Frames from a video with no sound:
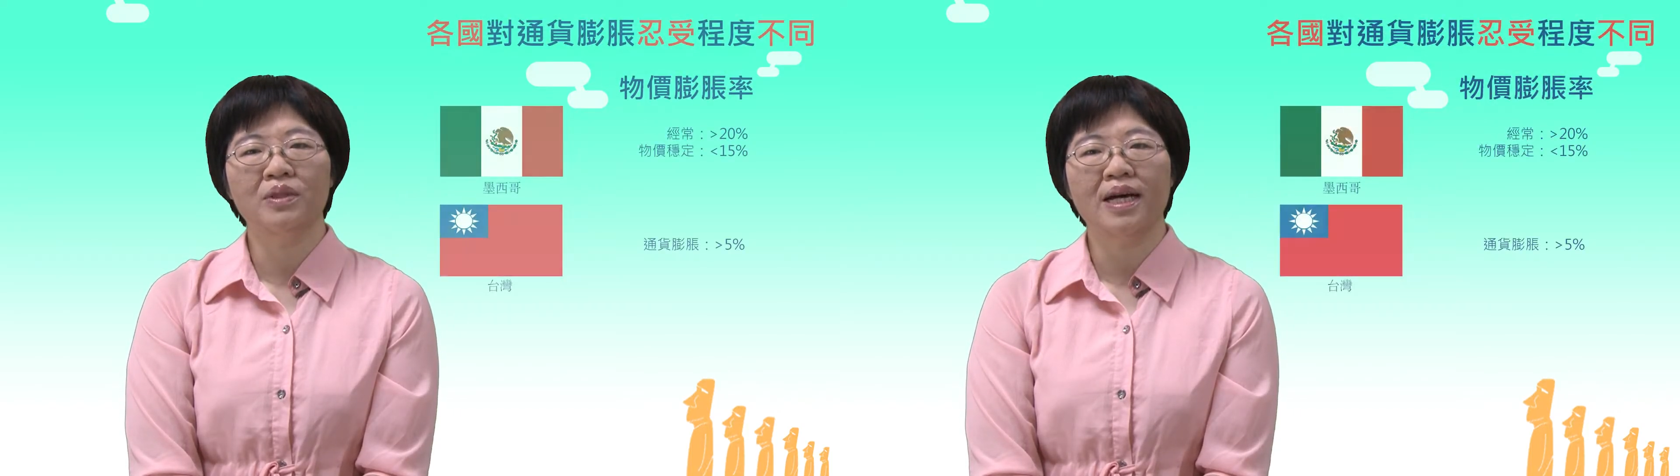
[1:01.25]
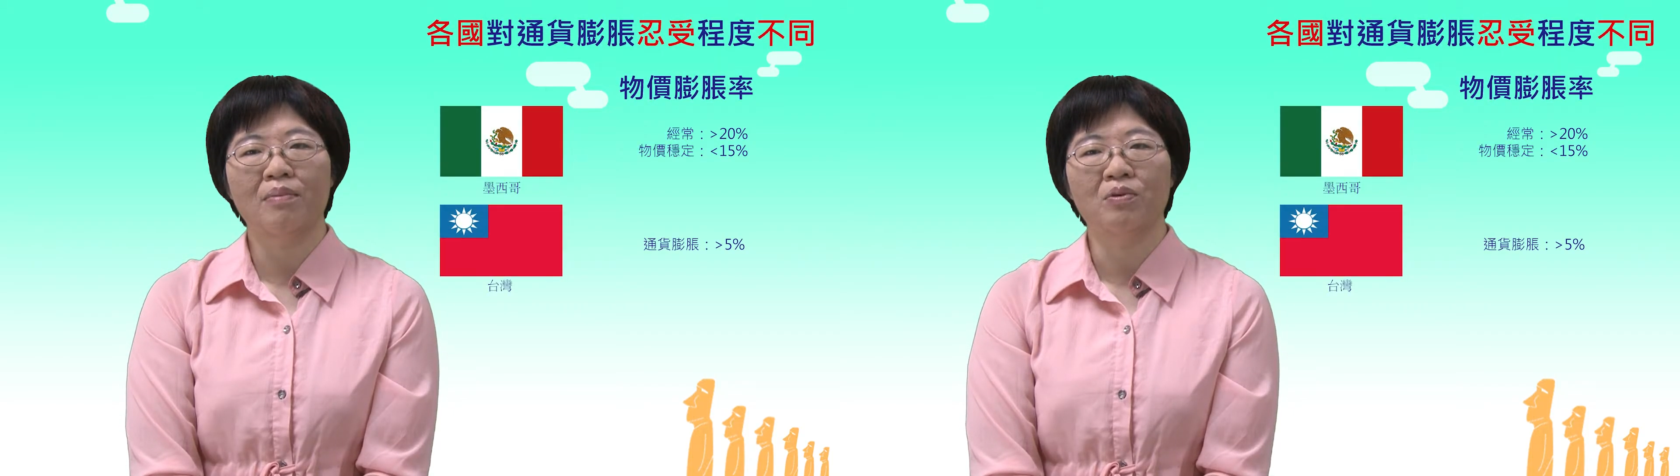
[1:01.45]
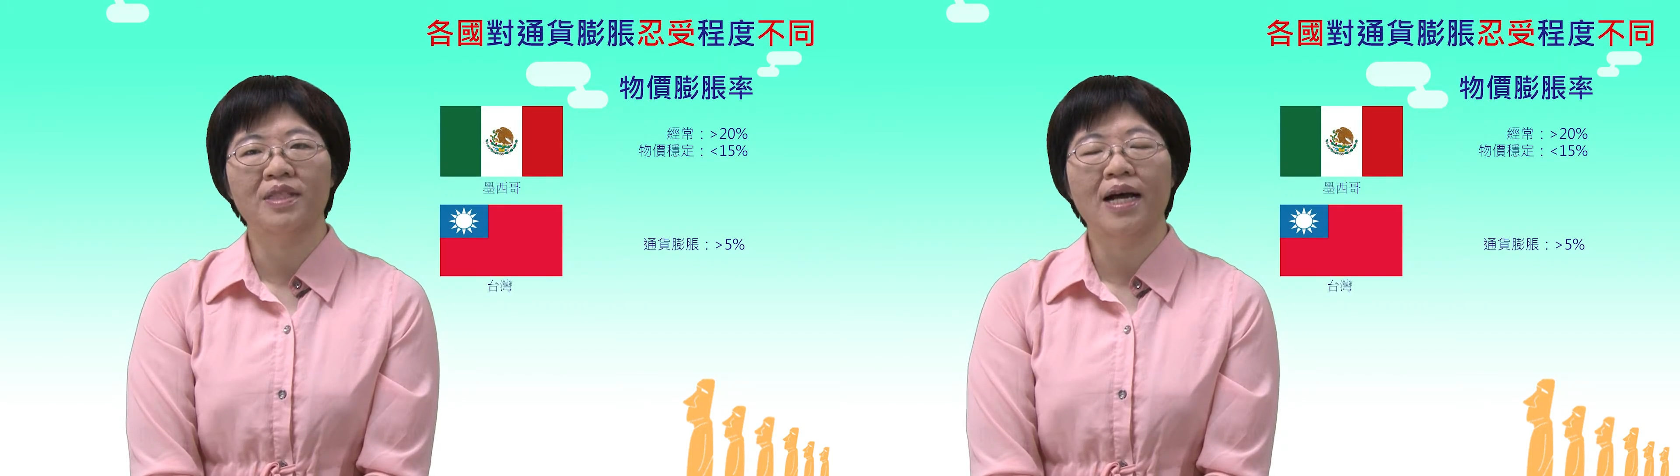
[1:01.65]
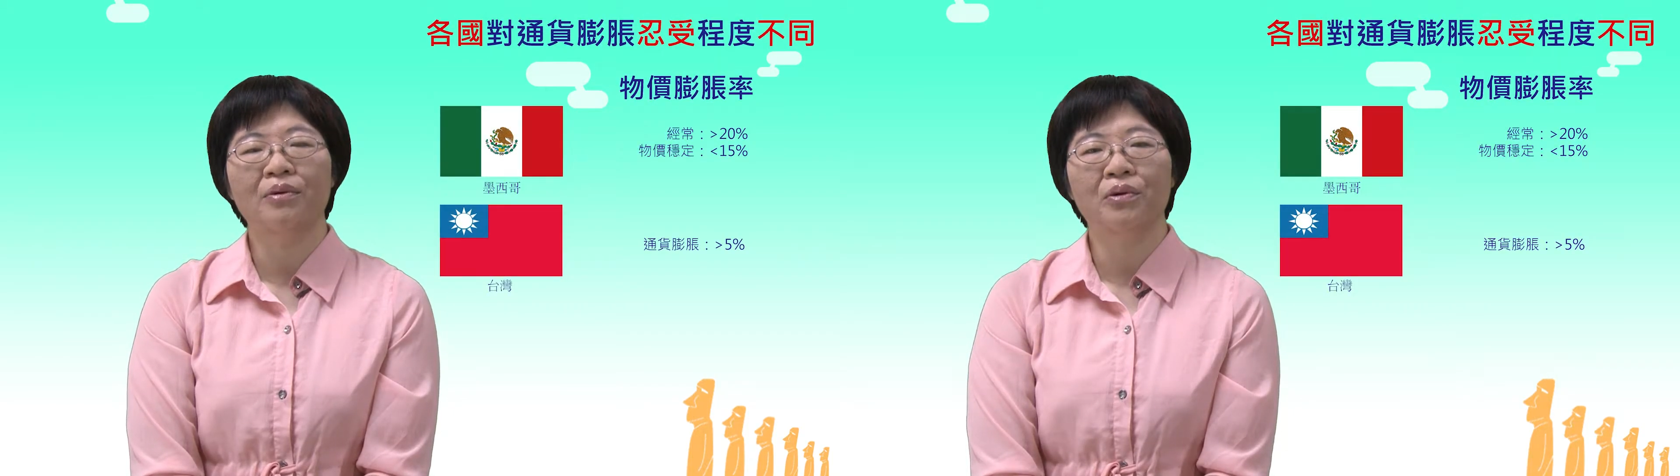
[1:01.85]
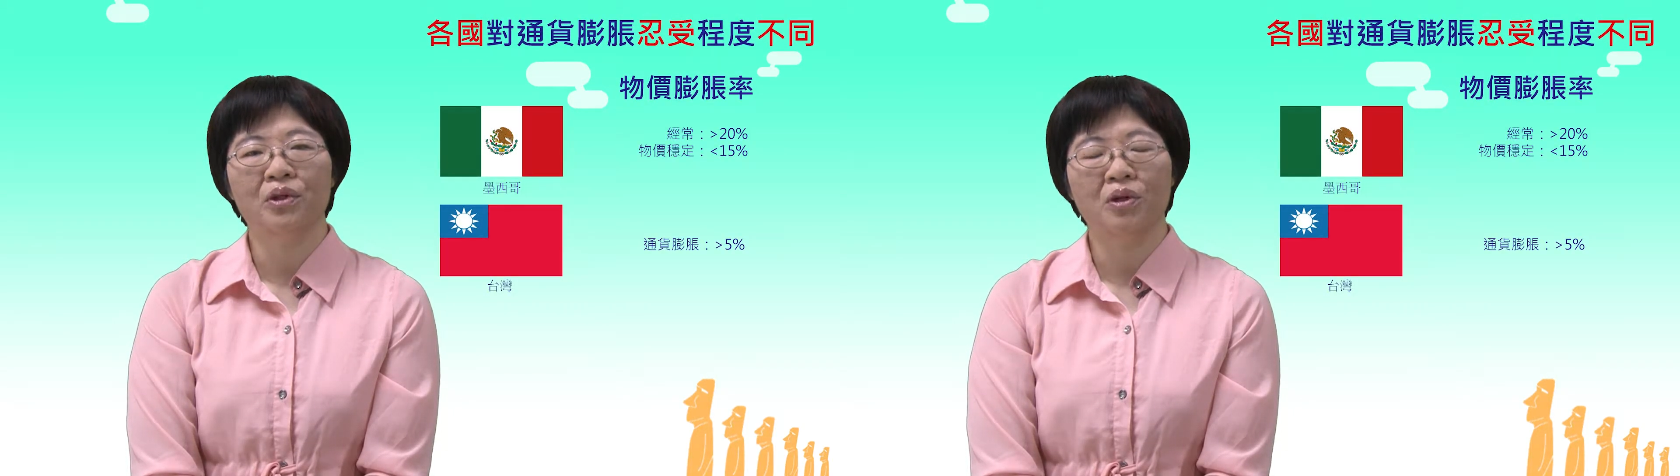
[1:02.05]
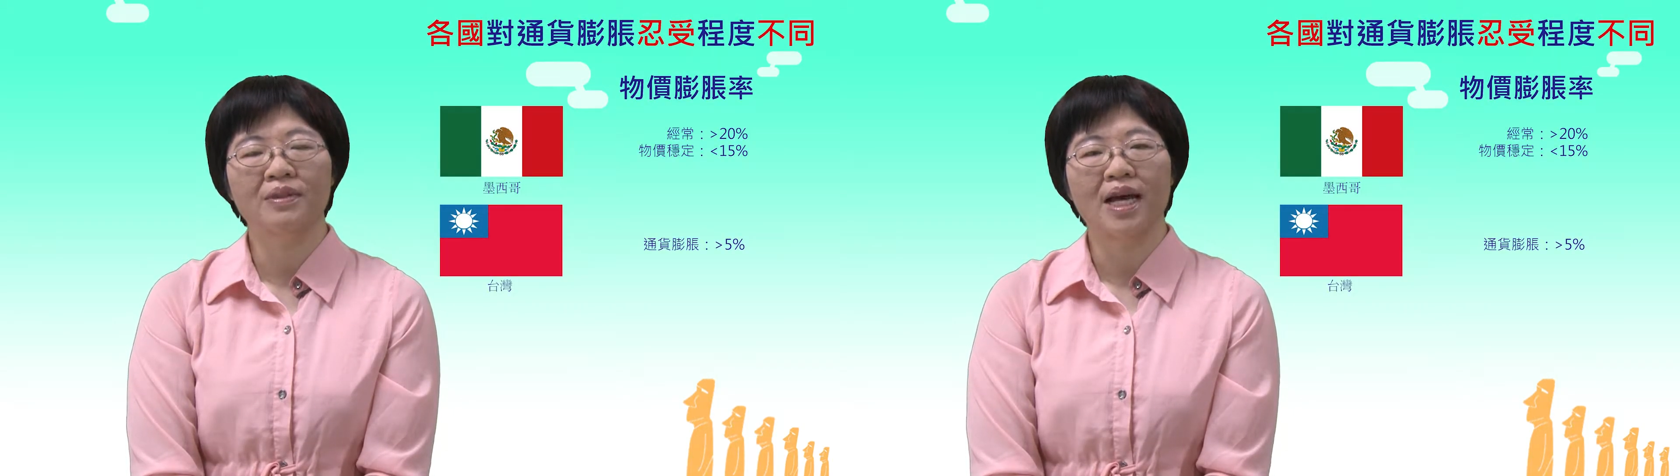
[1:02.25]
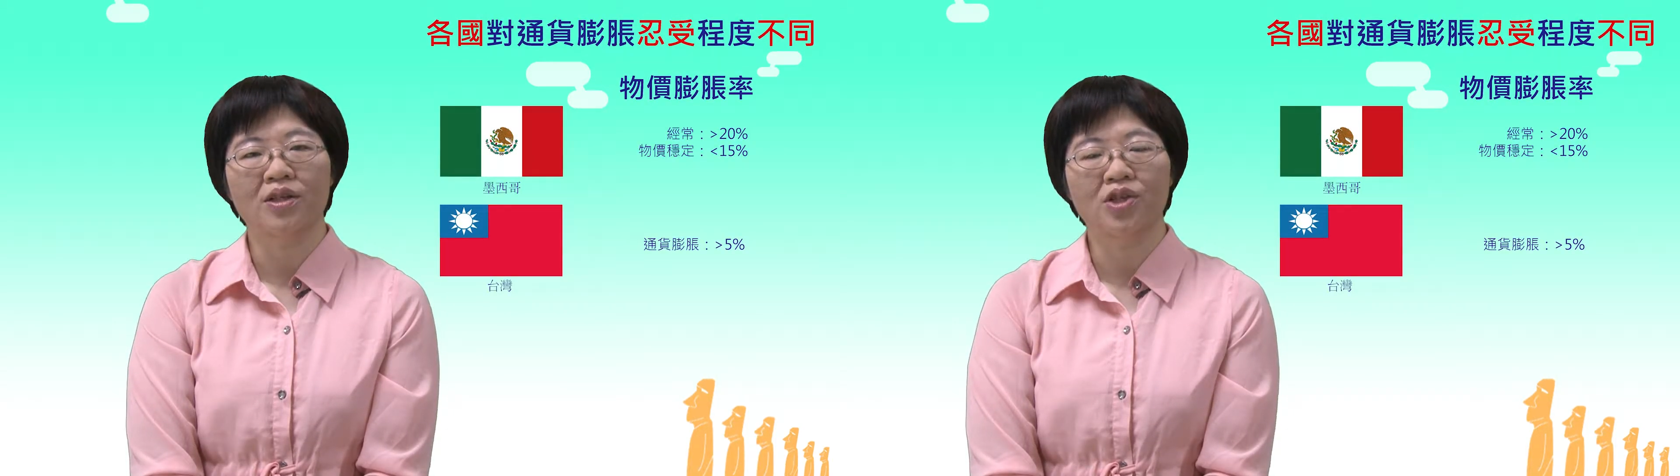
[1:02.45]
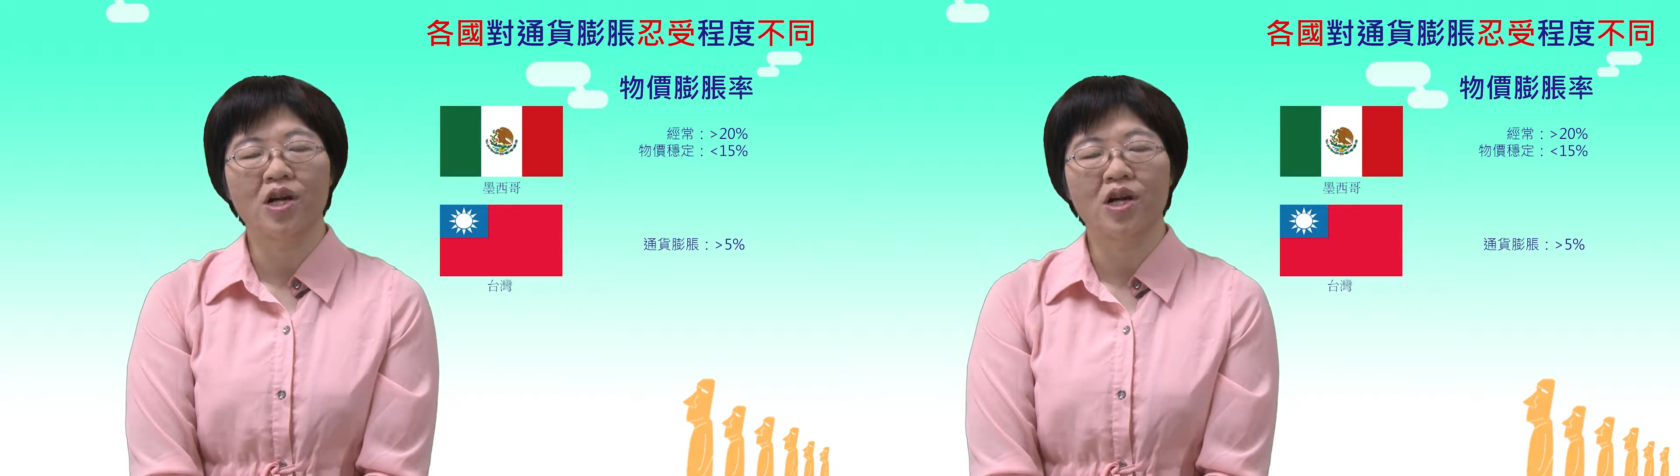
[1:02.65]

价膨胀率通常是